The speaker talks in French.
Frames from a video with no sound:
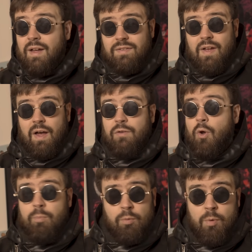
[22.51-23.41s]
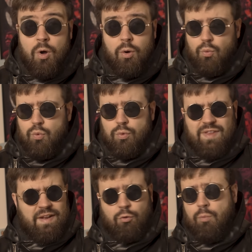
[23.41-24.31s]
d'un embaumeur ou
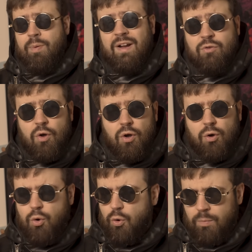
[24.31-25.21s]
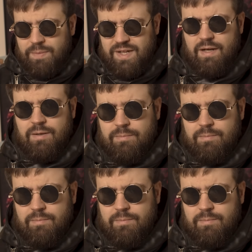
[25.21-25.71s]
thanatopracteur colombien.